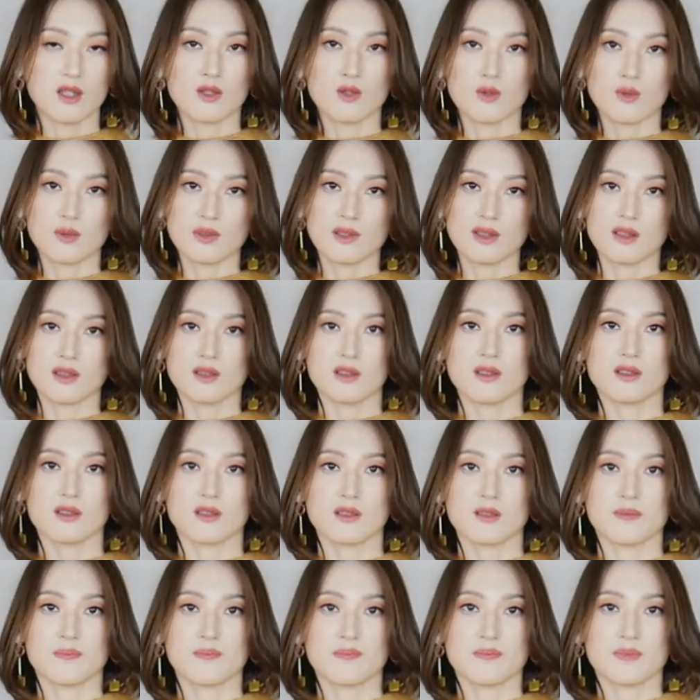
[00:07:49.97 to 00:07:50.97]
尤其
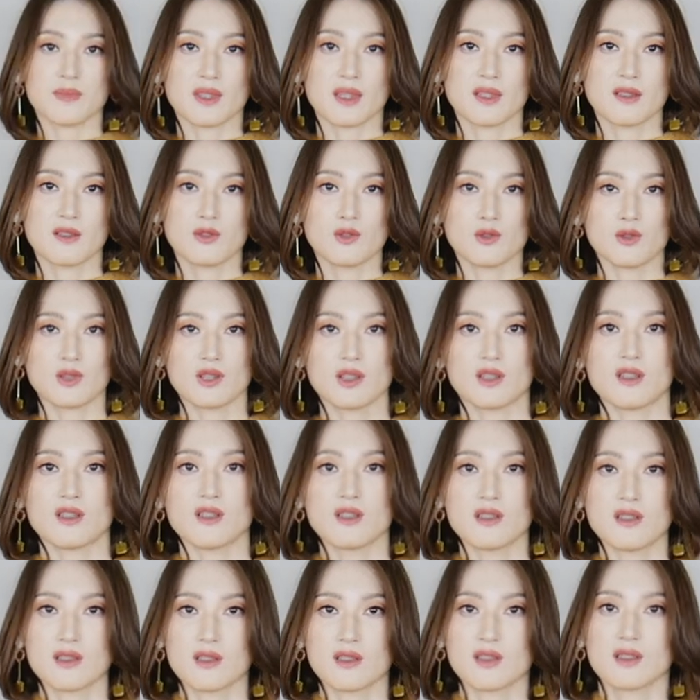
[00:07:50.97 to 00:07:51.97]
是就
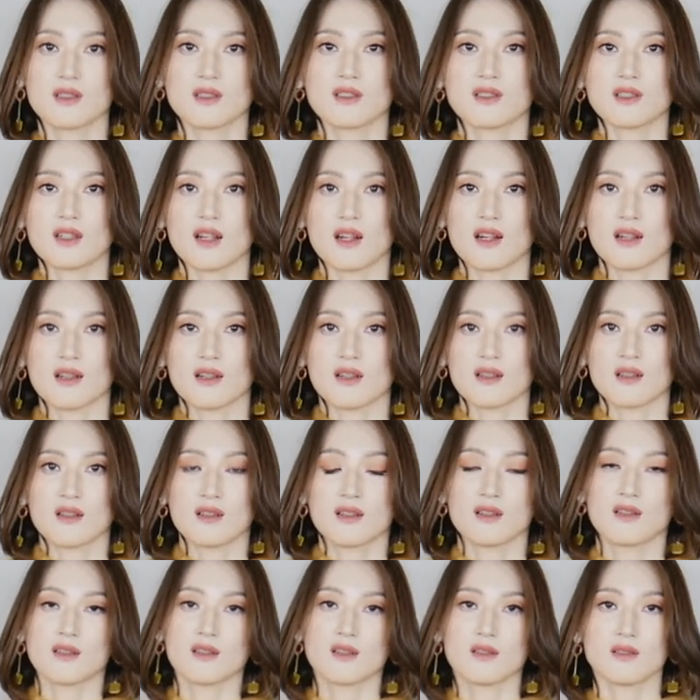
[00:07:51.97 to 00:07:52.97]
是 这儿，
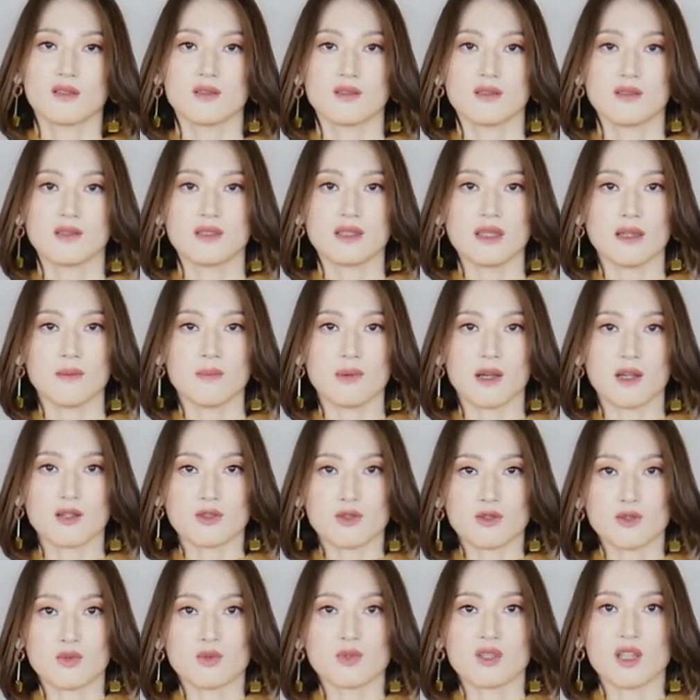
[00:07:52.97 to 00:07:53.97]
肩膀、
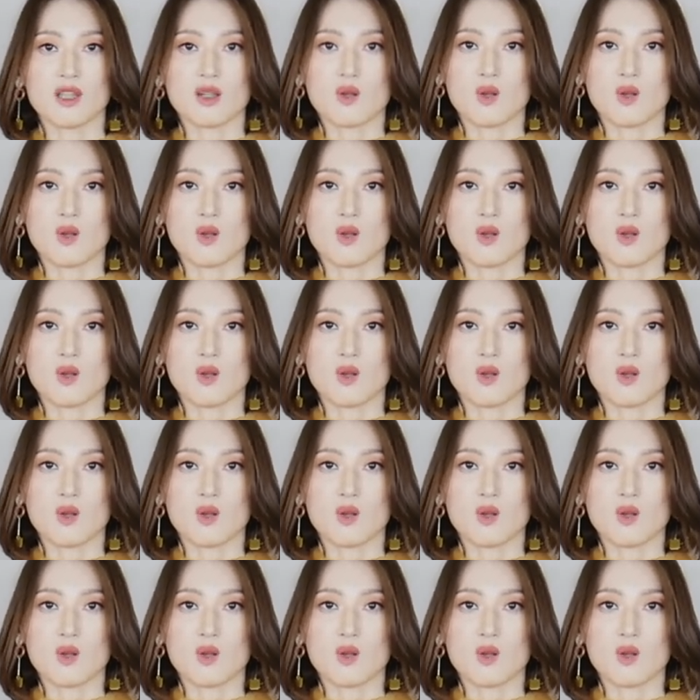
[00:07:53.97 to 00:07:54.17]
胸这一